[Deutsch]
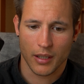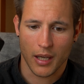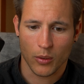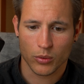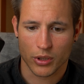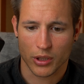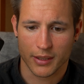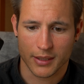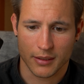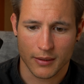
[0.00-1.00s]

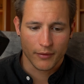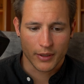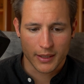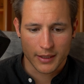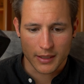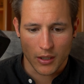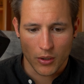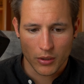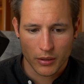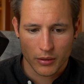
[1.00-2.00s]
ausschließen. Wichtig ist
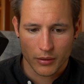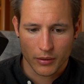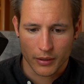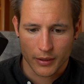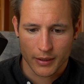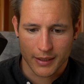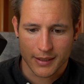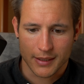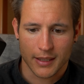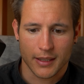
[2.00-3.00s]
auch, äh,
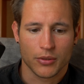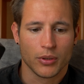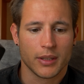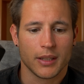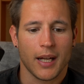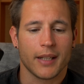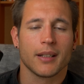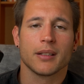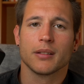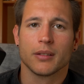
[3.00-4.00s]
dass es halt natürlich in
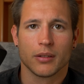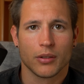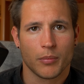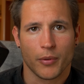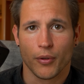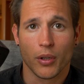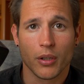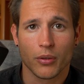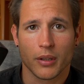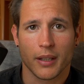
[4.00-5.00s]
anderen
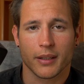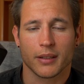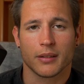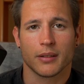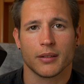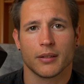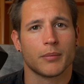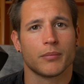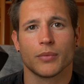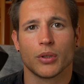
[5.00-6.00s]
Bevölkerungen, anderen
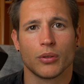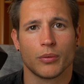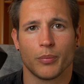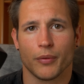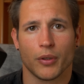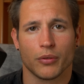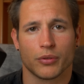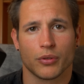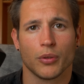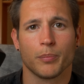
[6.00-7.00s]
ähm,
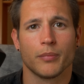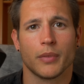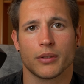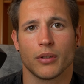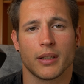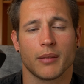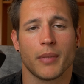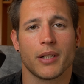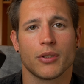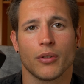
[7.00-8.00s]
Bevölkerungsgruppen, also anderen
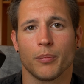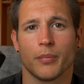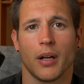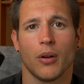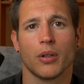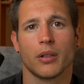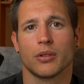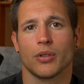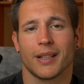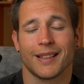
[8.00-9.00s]
Menschengruppen, auch
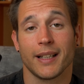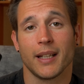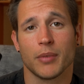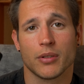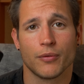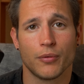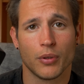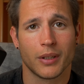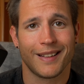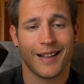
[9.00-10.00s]
zu anderen Ergebnissen
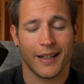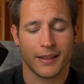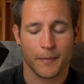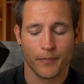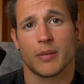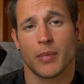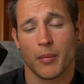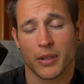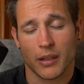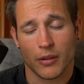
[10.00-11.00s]
führen kann. Was man
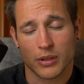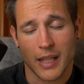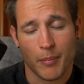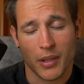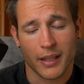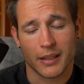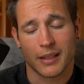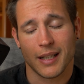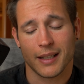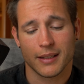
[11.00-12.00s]
aber daraus
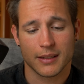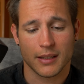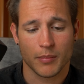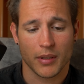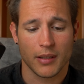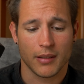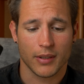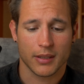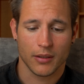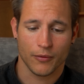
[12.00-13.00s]
ableiten kann, ist, dass man
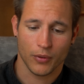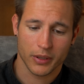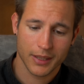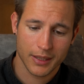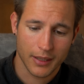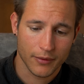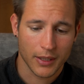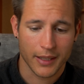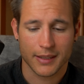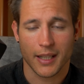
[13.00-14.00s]
etwas vorsichtiger
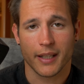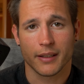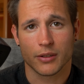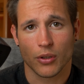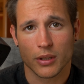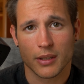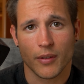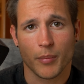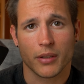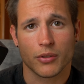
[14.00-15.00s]
vielleicht sein sollte,
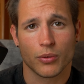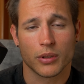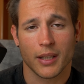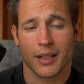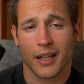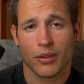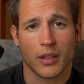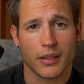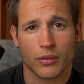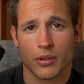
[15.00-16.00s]
wenn man eine
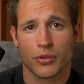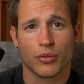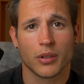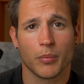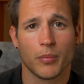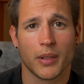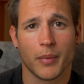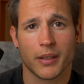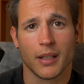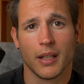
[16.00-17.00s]
Schultererkrankung hat oder ein
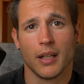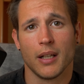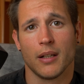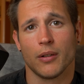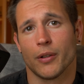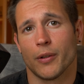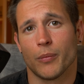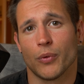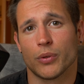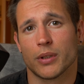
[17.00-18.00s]
Schulterproblem hat
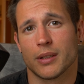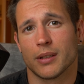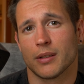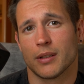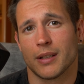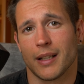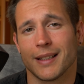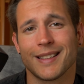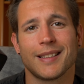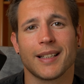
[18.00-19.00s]
ähm, und dann
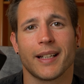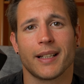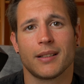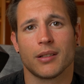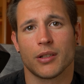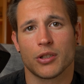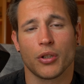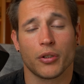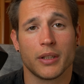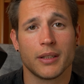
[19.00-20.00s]
nicht direkt eine
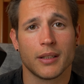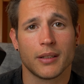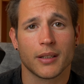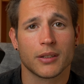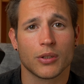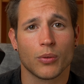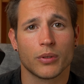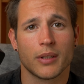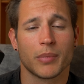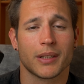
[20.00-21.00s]

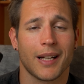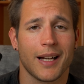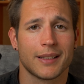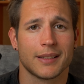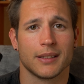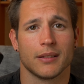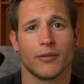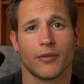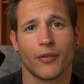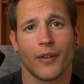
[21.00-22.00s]
Steroidinjektion in Betracht
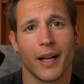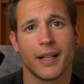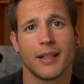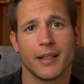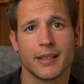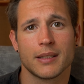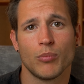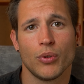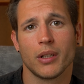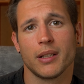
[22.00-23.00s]
ziehen, weil es
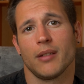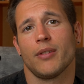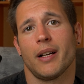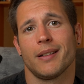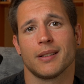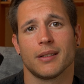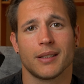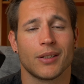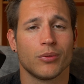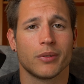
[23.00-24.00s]
möglicherweise
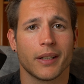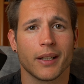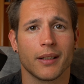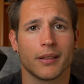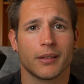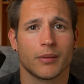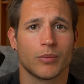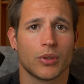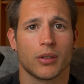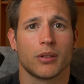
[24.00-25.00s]
sekundär
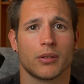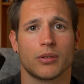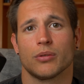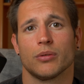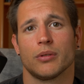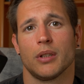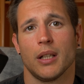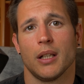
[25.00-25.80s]
ähm, doch zu